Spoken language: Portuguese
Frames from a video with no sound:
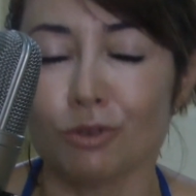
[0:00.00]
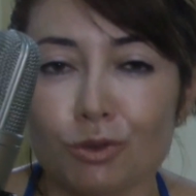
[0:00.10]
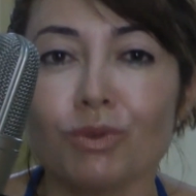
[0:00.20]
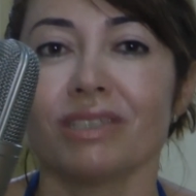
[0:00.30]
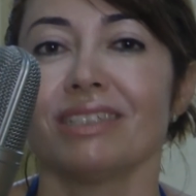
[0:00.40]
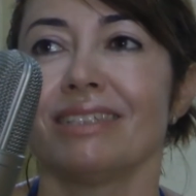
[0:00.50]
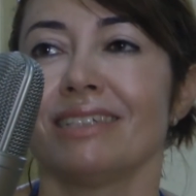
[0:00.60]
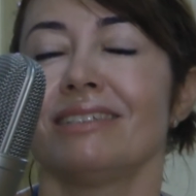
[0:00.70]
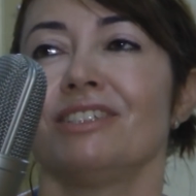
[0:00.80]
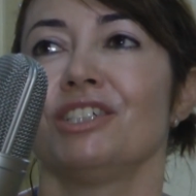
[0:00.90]
junto às
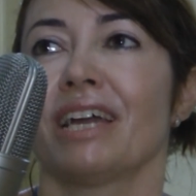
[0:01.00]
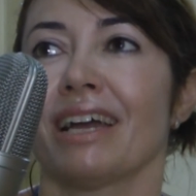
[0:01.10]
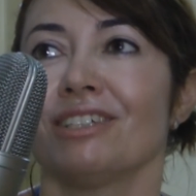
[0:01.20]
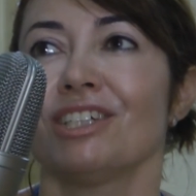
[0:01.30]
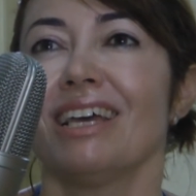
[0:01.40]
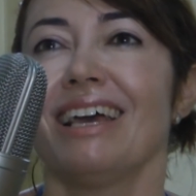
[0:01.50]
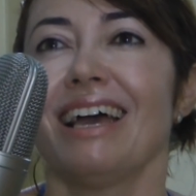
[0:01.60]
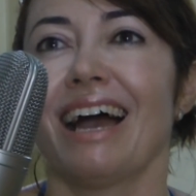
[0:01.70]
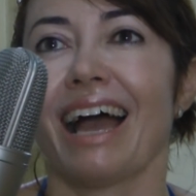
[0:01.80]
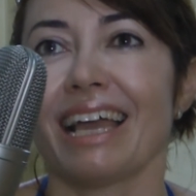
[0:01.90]
entidades sindicais
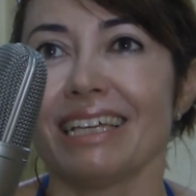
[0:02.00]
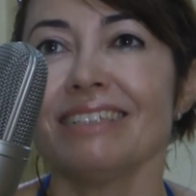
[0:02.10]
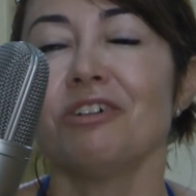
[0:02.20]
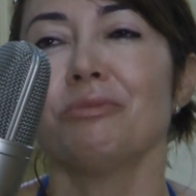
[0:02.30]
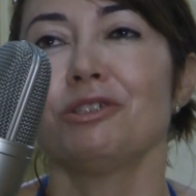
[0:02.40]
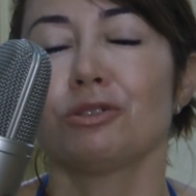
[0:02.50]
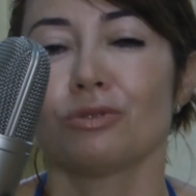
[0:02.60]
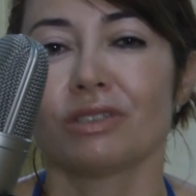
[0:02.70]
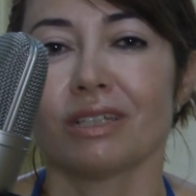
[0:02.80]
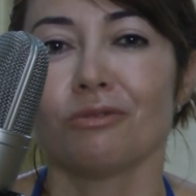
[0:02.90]
ainda é uma
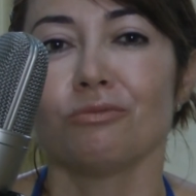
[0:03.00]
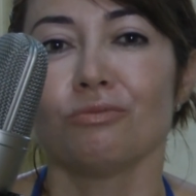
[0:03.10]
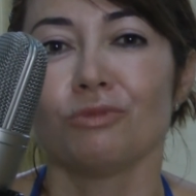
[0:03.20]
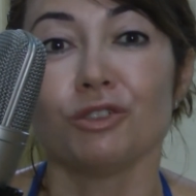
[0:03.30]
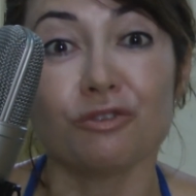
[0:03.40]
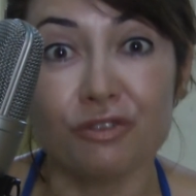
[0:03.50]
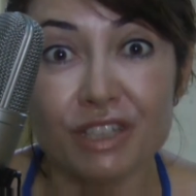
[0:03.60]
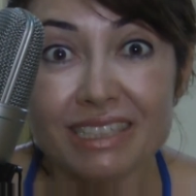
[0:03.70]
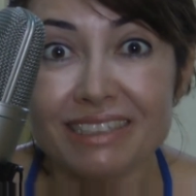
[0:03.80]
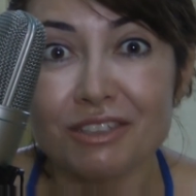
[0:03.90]
discussão
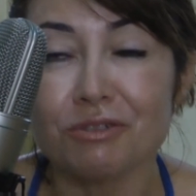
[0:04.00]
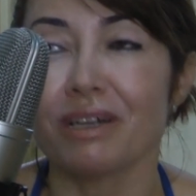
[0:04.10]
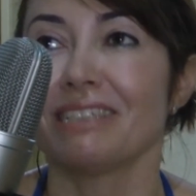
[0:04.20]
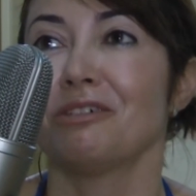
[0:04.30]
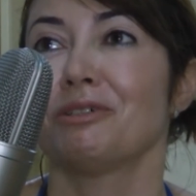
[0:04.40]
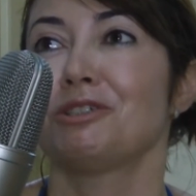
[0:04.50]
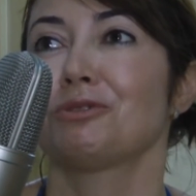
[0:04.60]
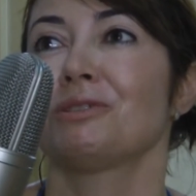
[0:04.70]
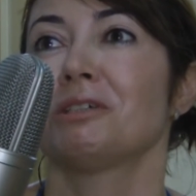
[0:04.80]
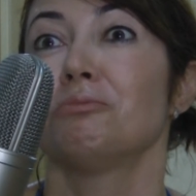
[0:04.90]
difícil, ainda é uma
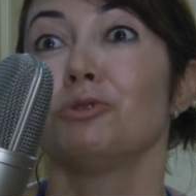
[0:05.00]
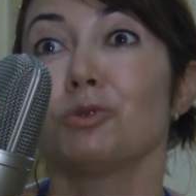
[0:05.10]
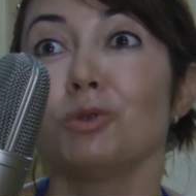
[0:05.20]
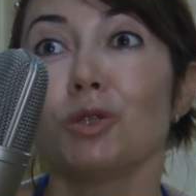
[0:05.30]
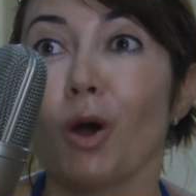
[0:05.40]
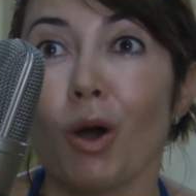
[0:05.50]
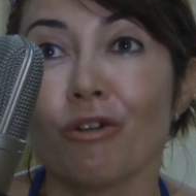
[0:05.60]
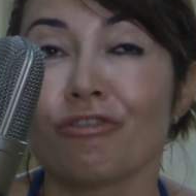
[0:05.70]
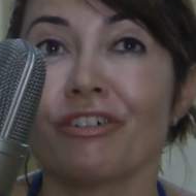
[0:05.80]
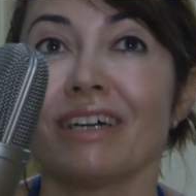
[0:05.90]
discussão muito
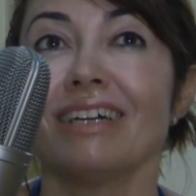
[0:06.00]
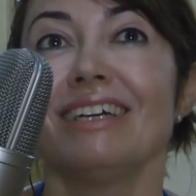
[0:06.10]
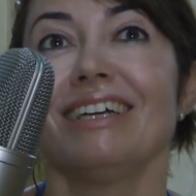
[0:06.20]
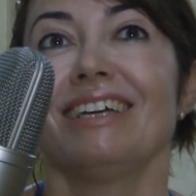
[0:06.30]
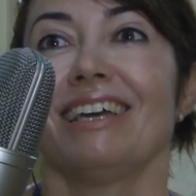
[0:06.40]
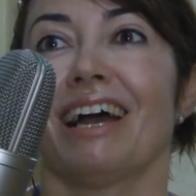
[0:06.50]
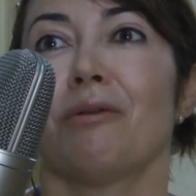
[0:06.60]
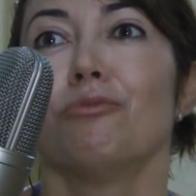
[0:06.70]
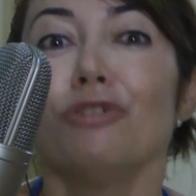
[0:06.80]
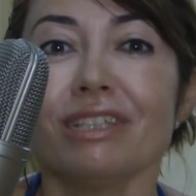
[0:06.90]
nova.
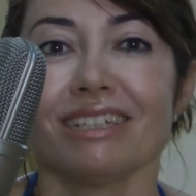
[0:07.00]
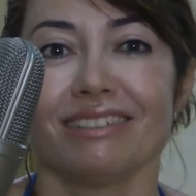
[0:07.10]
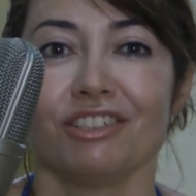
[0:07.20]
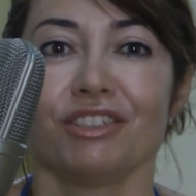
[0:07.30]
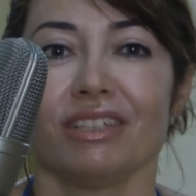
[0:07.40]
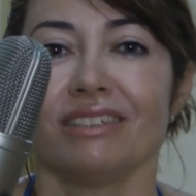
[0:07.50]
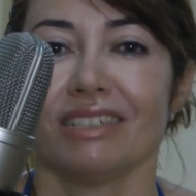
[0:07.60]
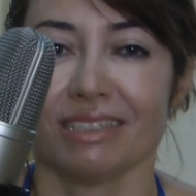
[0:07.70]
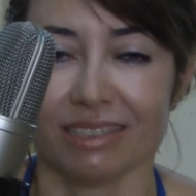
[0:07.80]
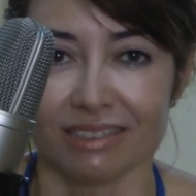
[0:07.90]
Há muita
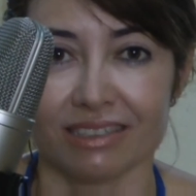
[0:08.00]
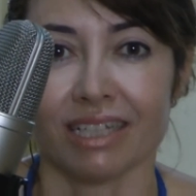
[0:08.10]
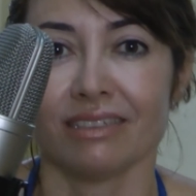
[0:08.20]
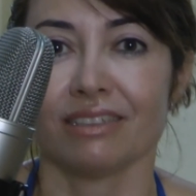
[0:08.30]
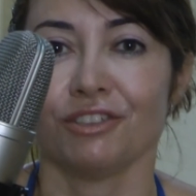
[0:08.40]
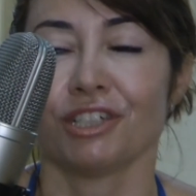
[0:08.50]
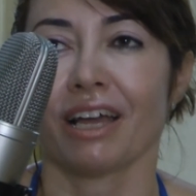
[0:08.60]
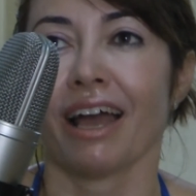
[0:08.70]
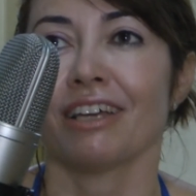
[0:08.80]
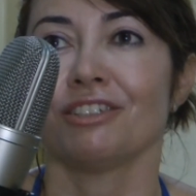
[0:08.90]
resistência ainda das entidades
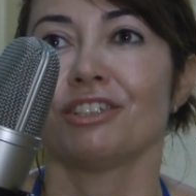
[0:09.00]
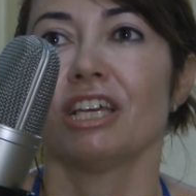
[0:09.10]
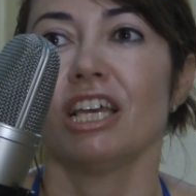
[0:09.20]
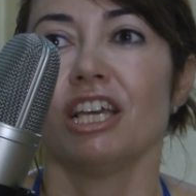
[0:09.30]
sindicais